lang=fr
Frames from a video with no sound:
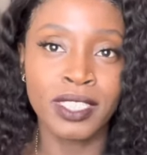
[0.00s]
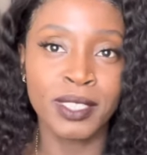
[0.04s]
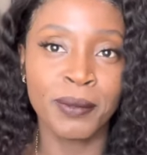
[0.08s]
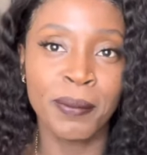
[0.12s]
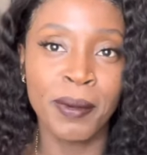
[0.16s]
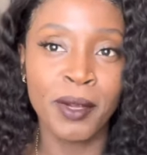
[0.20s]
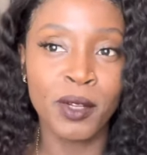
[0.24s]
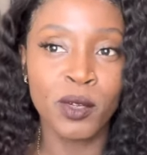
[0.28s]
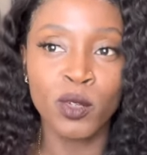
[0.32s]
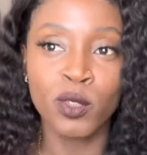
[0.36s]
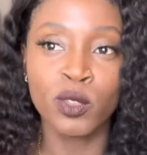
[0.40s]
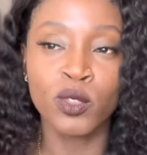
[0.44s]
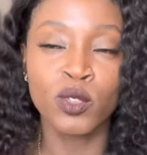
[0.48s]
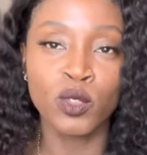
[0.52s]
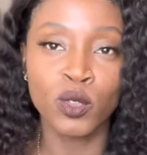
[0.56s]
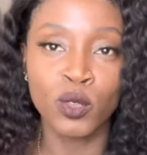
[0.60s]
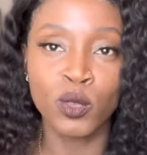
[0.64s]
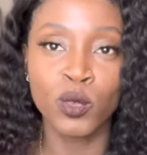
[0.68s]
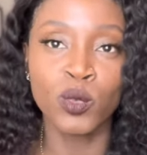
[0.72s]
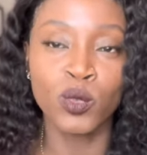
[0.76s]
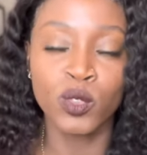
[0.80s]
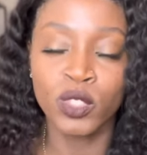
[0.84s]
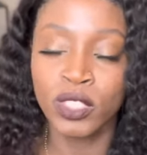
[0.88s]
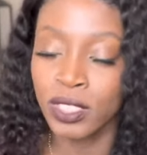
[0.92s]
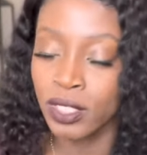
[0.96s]
C'est pas court du
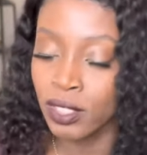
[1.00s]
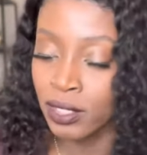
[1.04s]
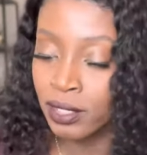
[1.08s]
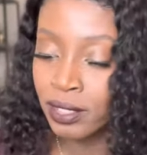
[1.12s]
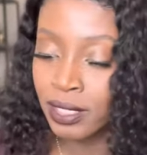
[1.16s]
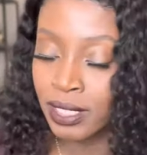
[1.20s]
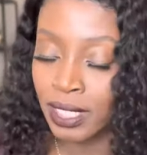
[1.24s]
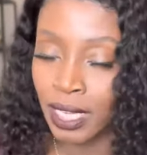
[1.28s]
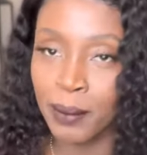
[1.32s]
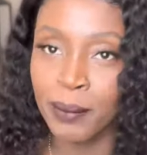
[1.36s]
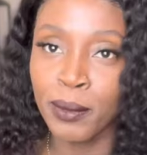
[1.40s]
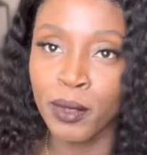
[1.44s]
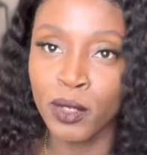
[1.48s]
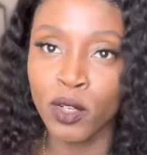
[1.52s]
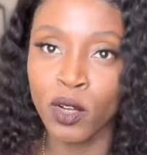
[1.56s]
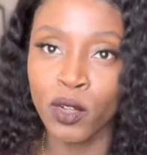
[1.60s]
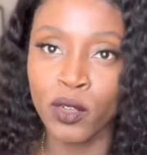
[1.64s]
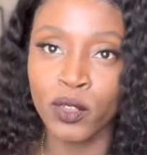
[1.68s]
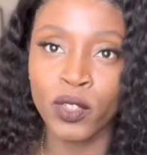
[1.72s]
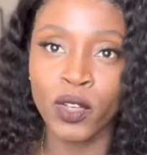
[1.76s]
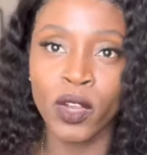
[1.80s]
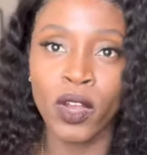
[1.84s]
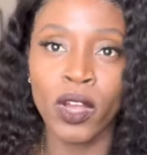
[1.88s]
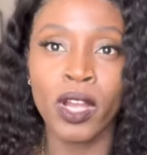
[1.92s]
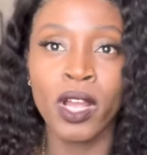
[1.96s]
tout, c'est une très bonne
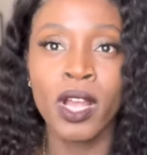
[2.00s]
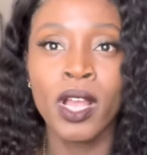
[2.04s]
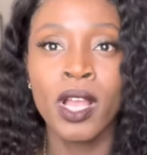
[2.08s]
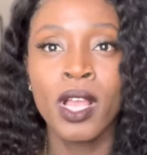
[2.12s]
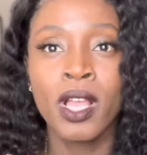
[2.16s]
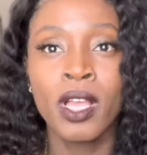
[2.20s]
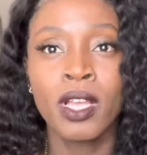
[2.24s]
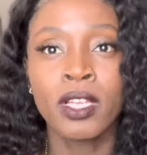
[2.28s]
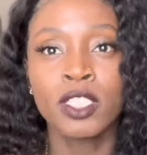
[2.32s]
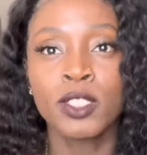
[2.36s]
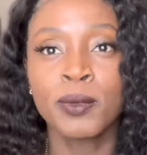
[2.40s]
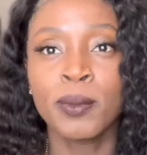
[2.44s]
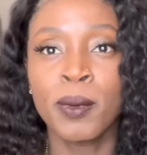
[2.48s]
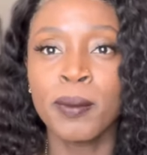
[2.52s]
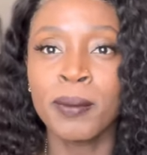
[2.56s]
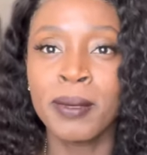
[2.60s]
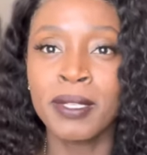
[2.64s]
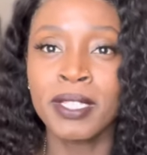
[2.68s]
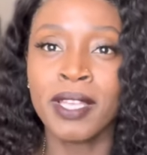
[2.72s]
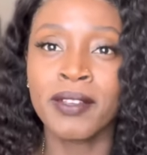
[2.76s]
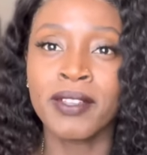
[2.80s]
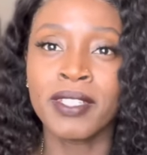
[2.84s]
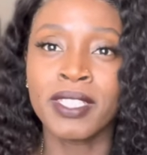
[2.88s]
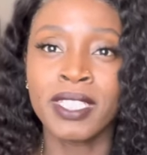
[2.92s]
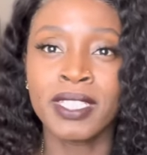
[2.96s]
longueur. Je peux le
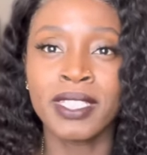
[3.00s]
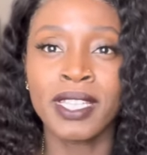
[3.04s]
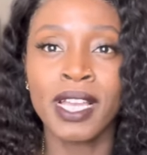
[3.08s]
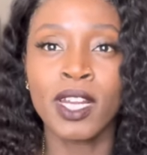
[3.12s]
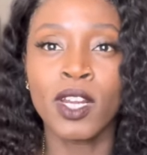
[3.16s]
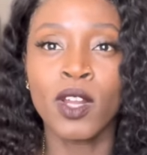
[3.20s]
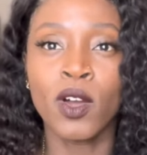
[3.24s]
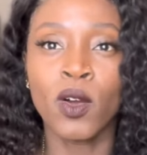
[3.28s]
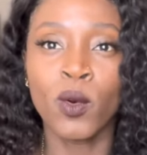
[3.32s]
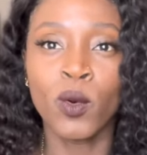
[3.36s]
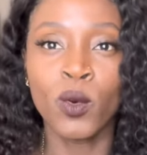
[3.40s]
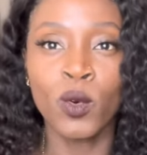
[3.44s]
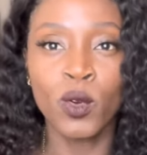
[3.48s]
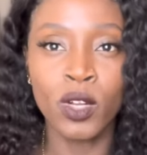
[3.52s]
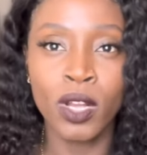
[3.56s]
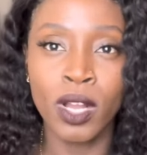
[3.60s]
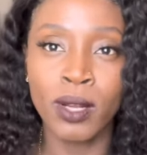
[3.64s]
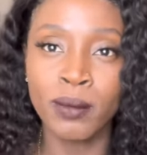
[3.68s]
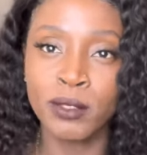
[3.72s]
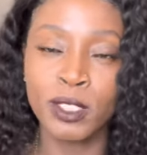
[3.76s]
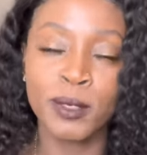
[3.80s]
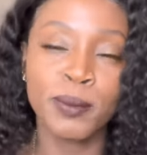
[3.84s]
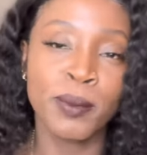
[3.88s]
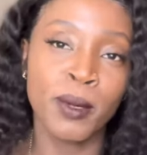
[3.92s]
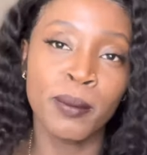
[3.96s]
mettre avec des talons hauts
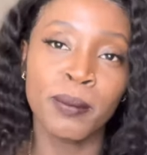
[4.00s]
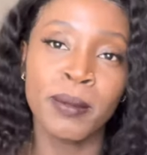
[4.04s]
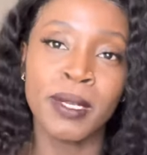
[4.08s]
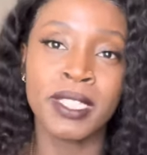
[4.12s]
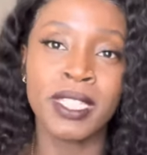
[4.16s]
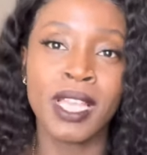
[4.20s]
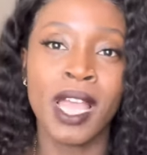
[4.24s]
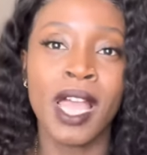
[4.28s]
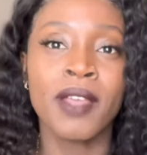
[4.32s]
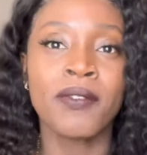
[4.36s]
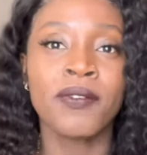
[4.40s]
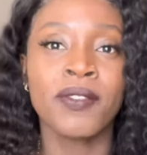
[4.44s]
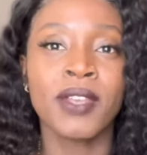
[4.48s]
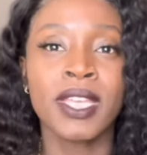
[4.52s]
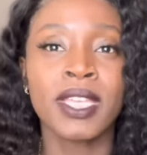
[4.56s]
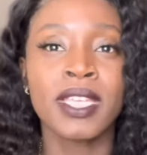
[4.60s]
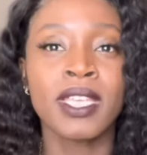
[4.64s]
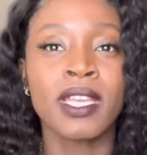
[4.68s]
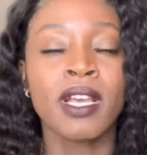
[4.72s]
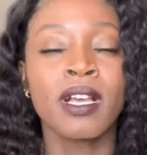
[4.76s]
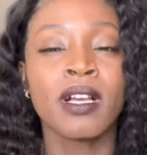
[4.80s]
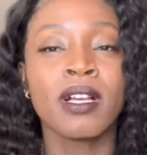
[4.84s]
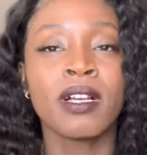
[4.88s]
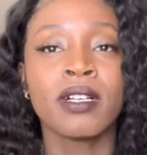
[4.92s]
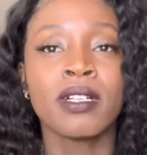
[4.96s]
comme je peux le mettre
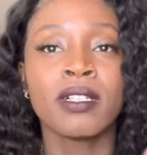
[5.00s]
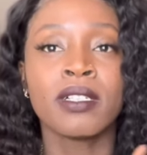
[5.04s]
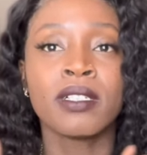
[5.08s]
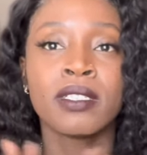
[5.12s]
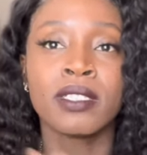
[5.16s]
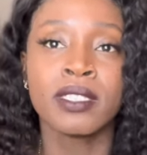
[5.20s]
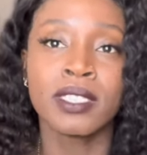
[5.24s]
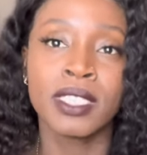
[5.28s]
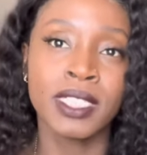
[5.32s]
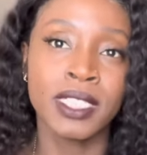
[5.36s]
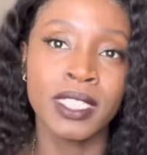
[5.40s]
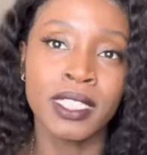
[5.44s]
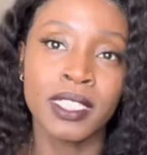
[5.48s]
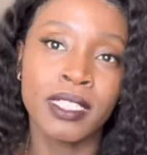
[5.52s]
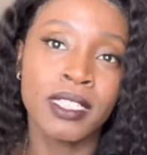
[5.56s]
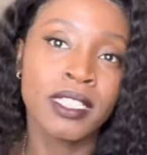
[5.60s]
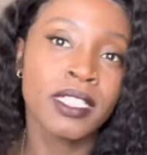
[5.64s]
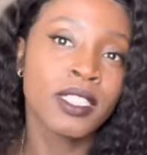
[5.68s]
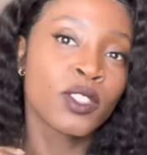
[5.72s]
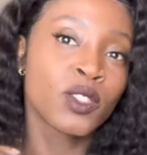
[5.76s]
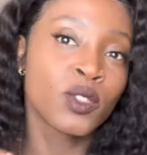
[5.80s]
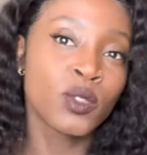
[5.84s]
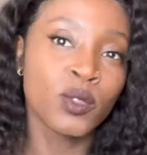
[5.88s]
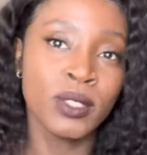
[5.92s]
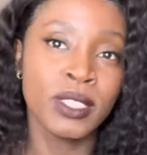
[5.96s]
avec euh, des
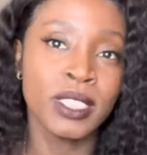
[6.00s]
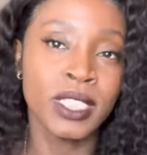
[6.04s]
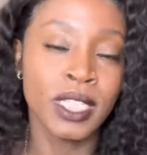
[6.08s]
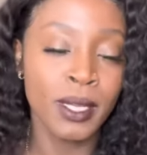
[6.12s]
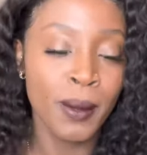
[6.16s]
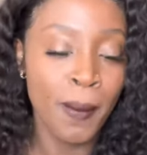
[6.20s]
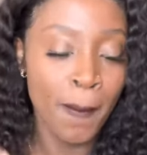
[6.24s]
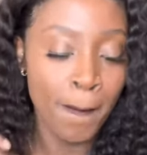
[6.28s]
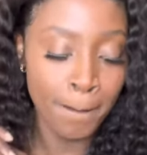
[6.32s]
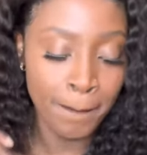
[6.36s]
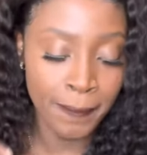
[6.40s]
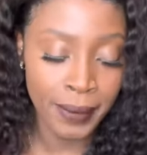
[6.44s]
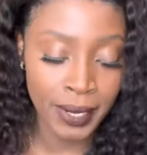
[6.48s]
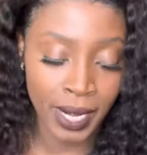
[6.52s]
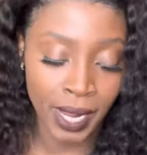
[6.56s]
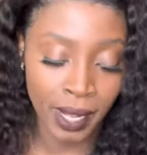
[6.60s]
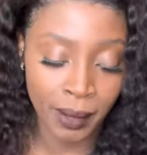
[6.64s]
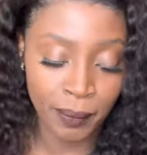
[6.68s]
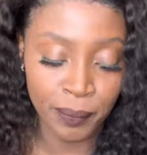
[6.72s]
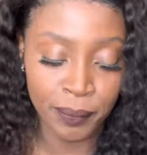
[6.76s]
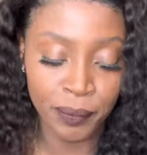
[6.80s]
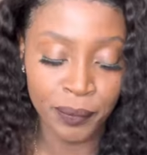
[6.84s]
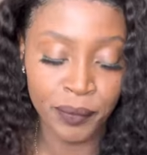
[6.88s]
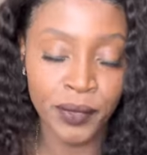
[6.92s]
souliers blancs.